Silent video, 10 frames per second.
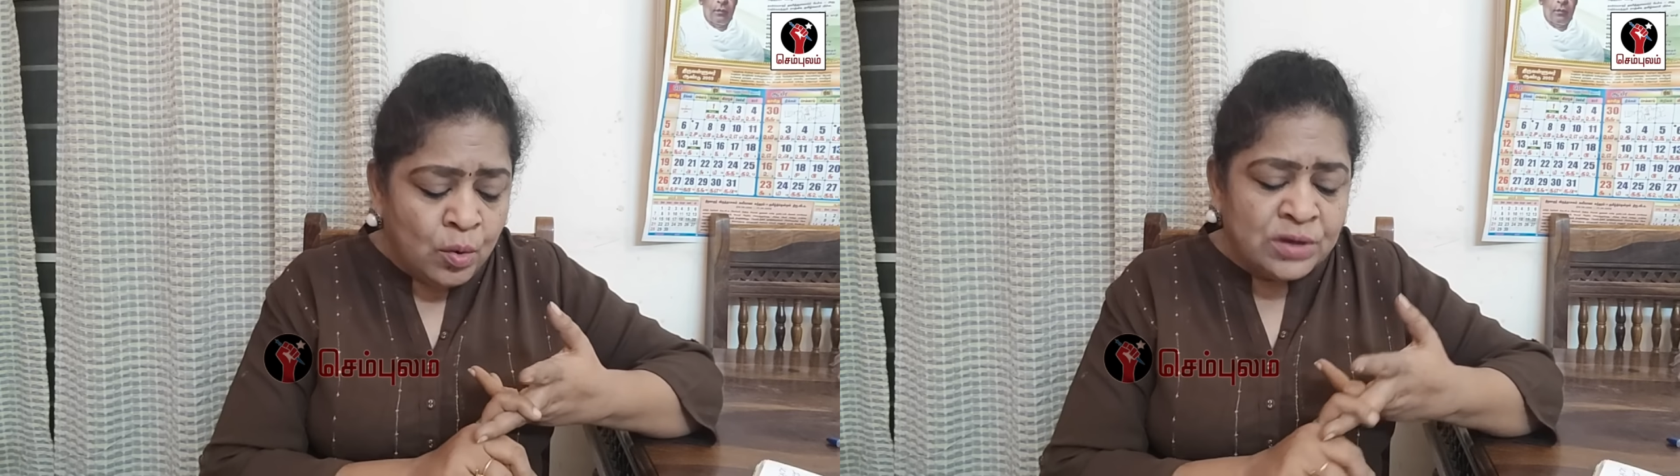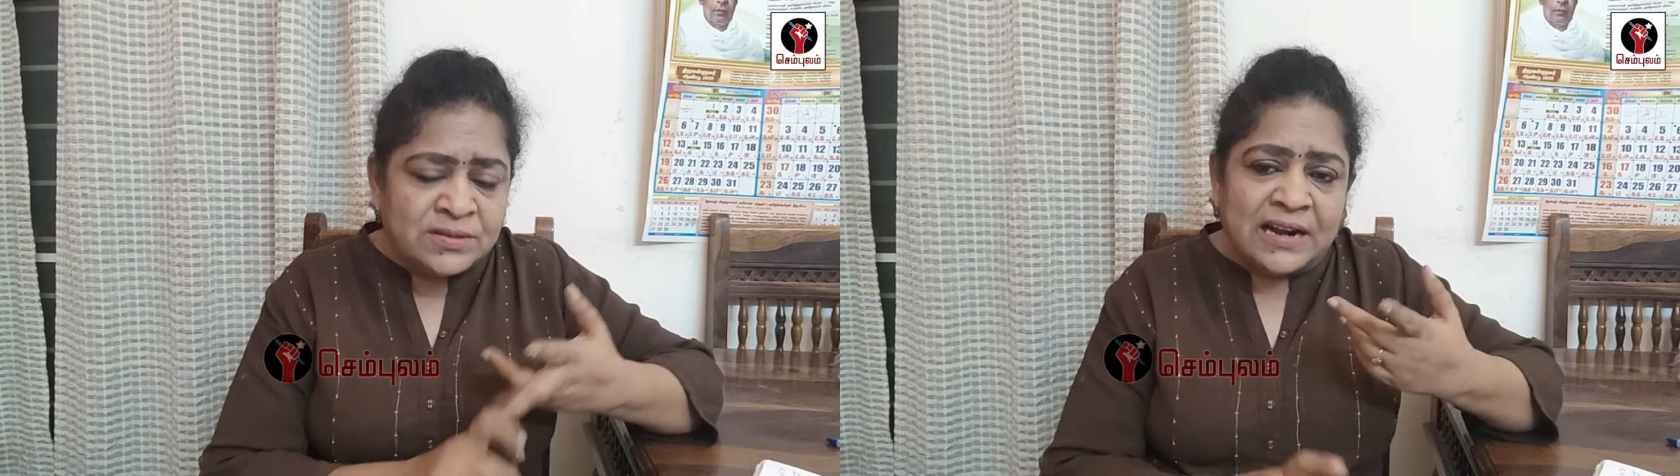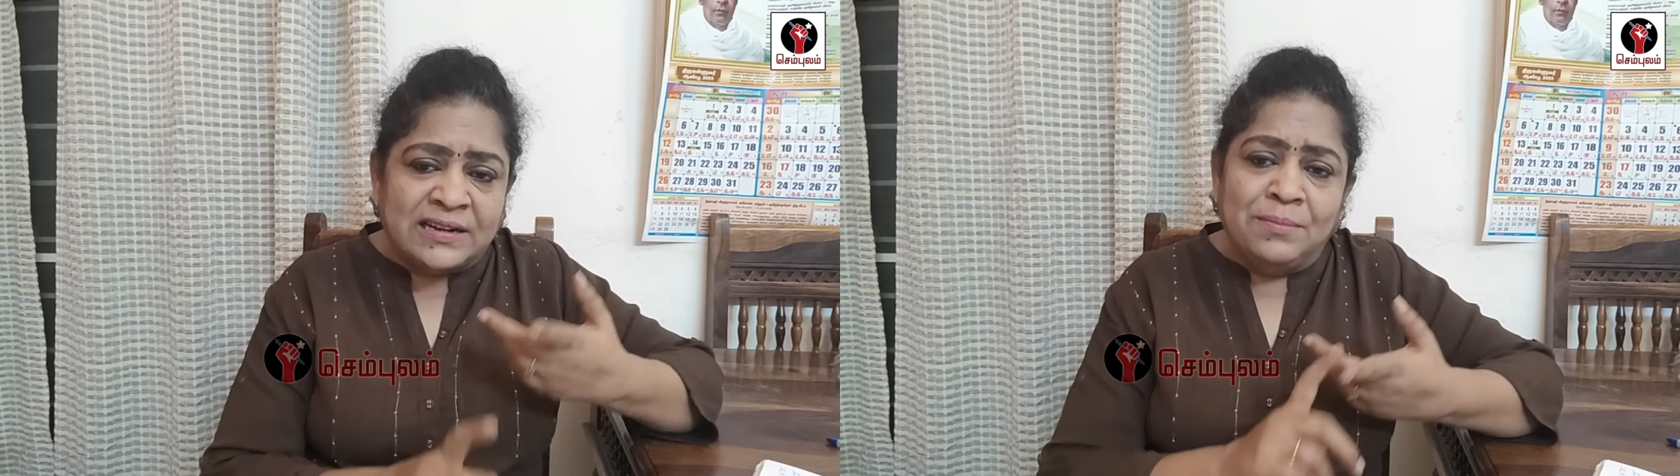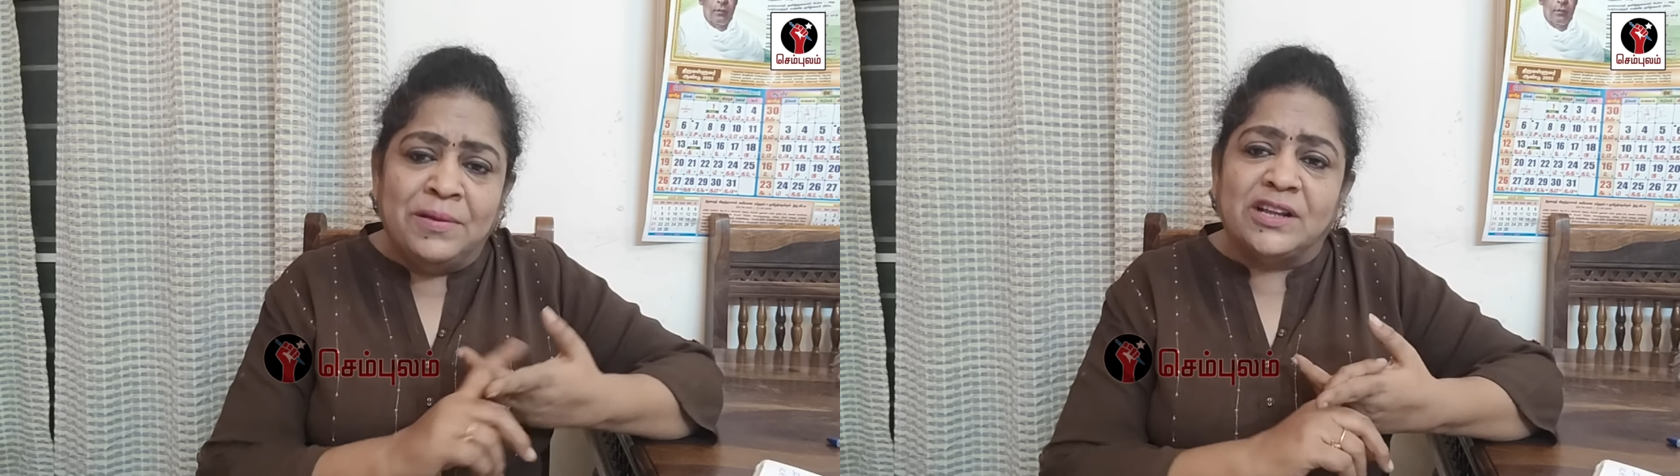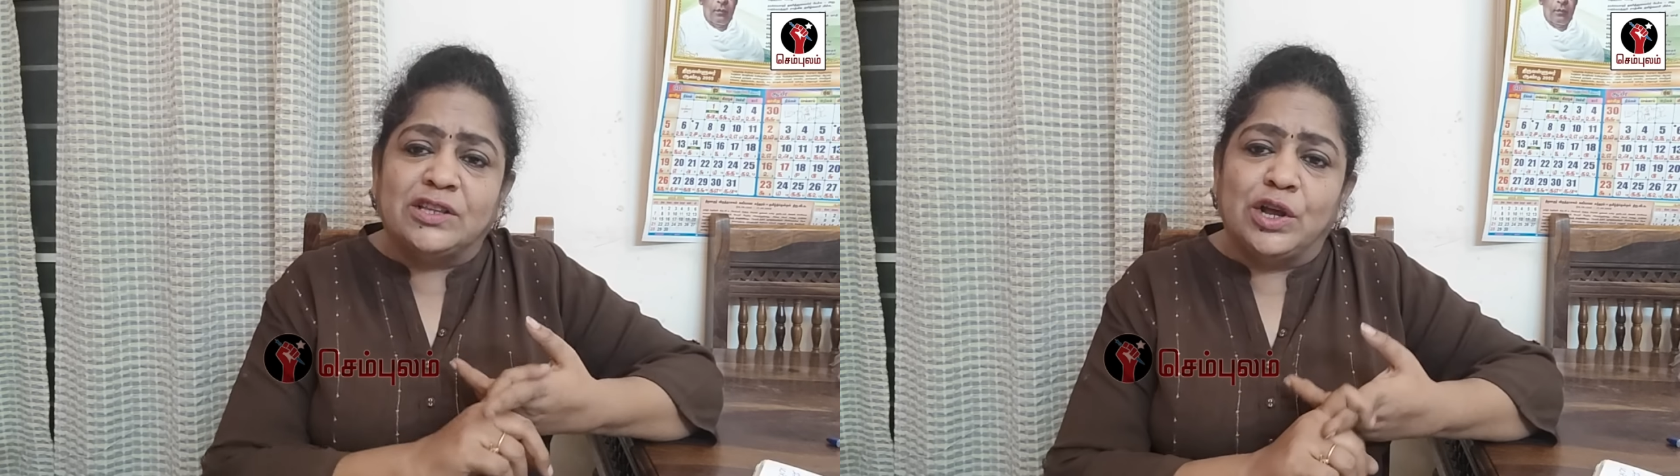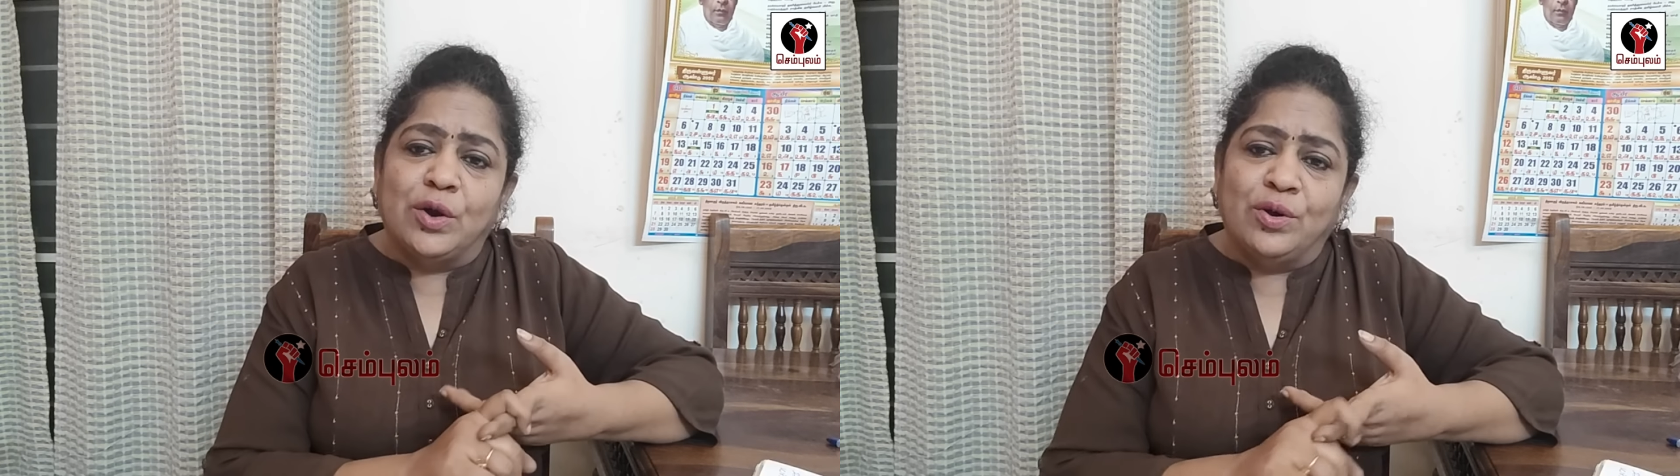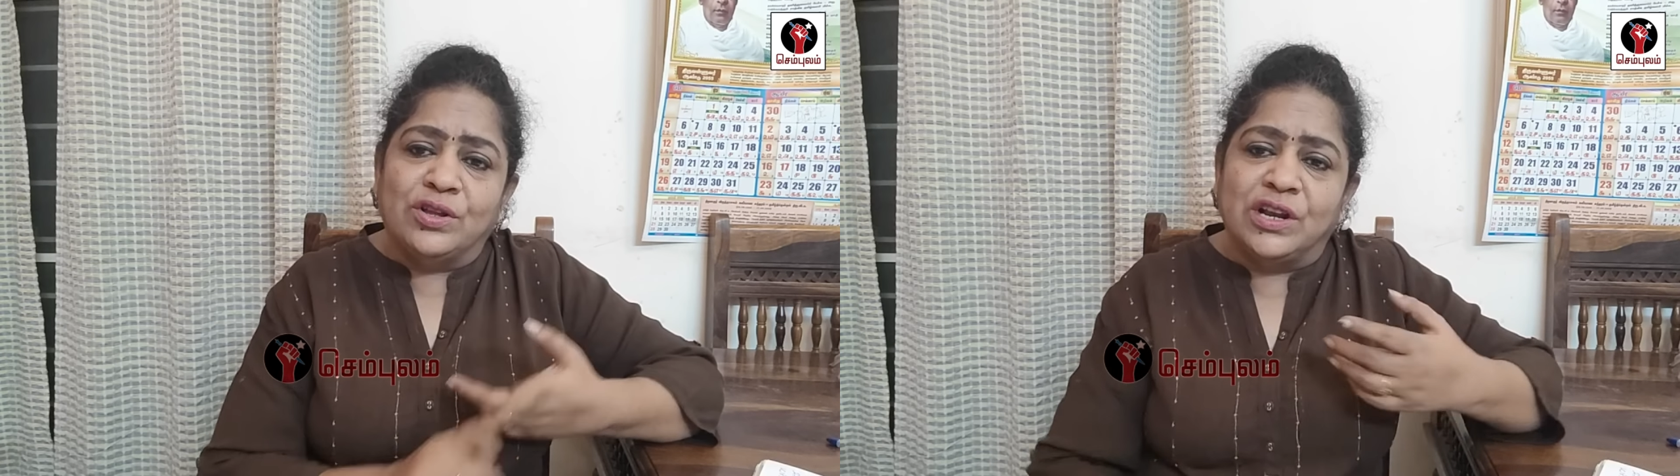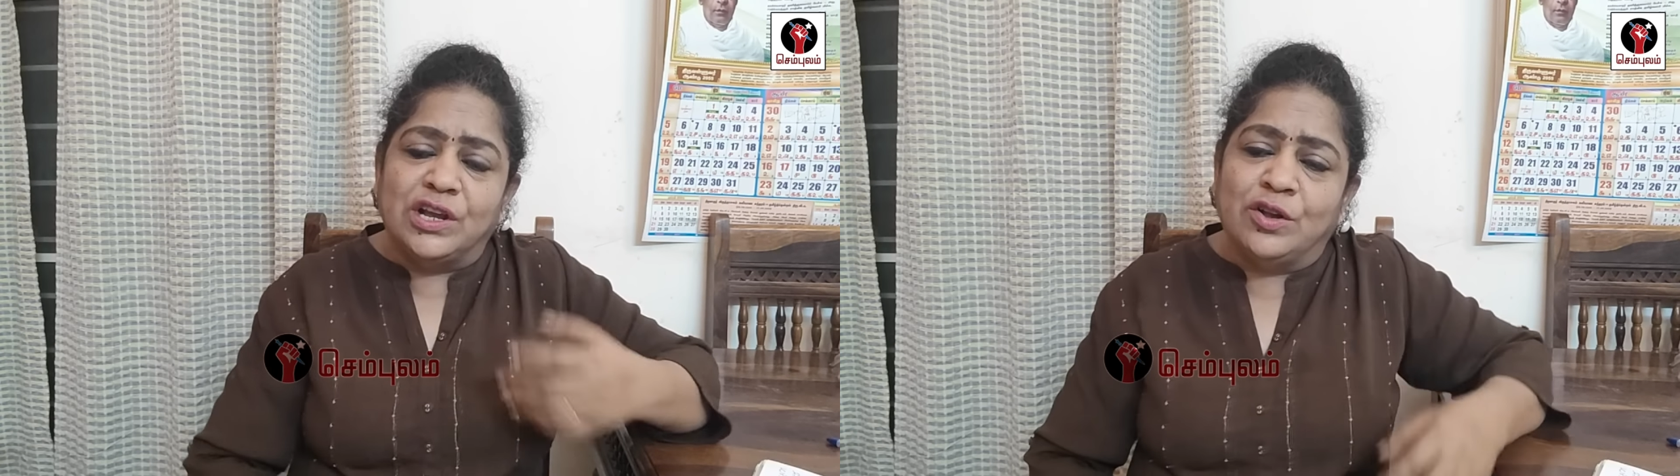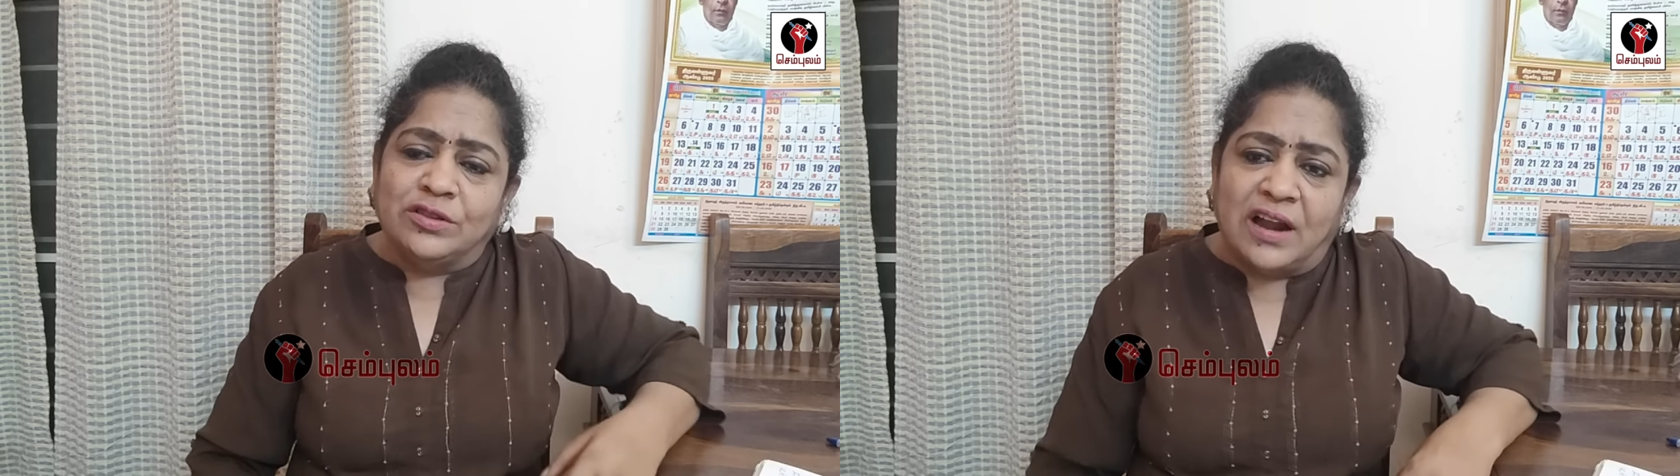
ஒரு சட்டமன்றத்திலையோ ஒரு இதுலையோ